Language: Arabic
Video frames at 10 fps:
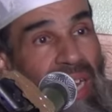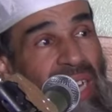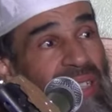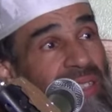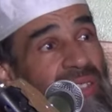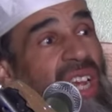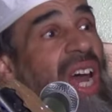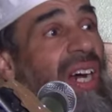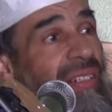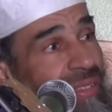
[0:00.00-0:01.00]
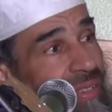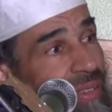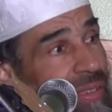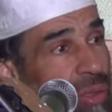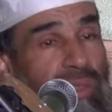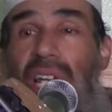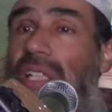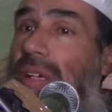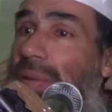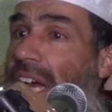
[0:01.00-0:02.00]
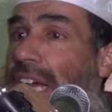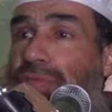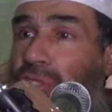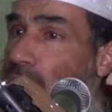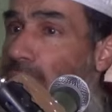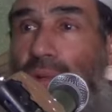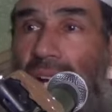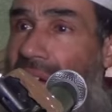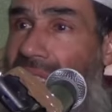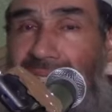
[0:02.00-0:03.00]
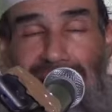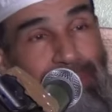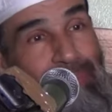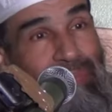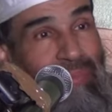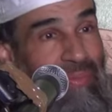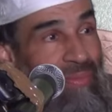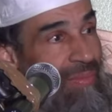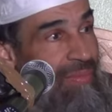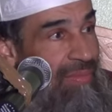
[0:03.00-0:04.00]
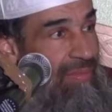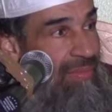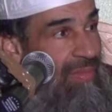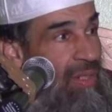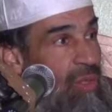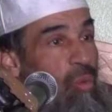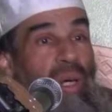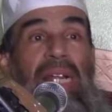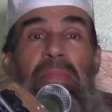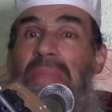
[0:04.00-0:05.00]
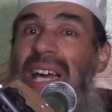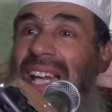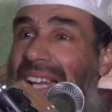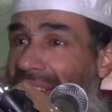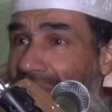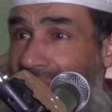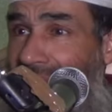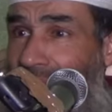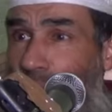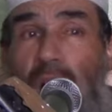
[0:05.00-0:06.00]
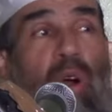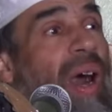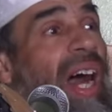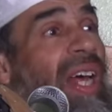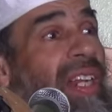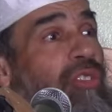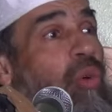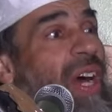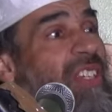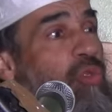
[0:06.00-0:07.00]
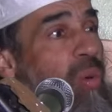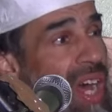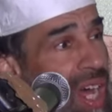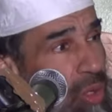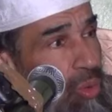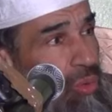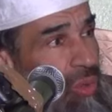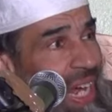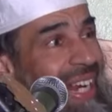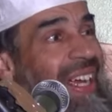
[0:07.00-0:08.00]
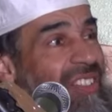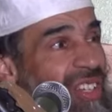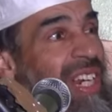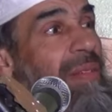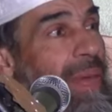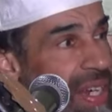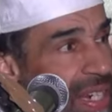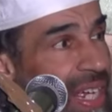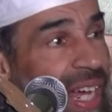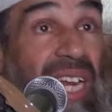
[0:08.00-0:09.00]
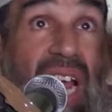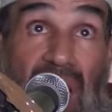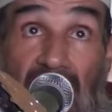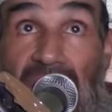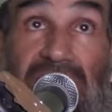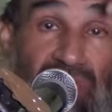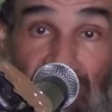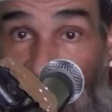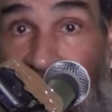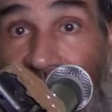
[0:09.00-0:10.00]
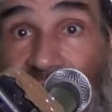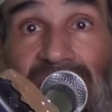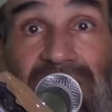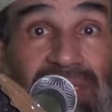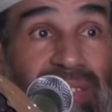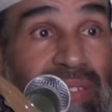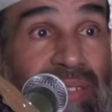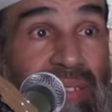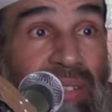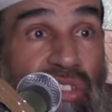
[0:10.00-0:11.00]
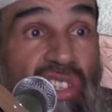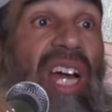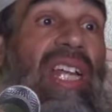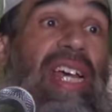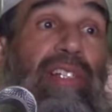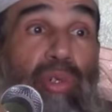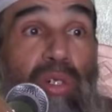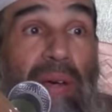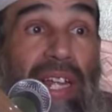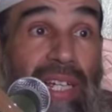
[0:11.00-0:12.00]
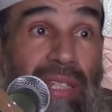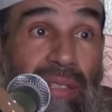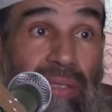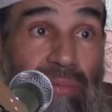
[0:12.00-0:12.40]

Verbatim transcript: معاه ساعة وتيهضر معاه غير في شي أمور عادية ولما خرج ووارته أسوار القصر المنيعة العالية الشاهقة جعل يدعو الملك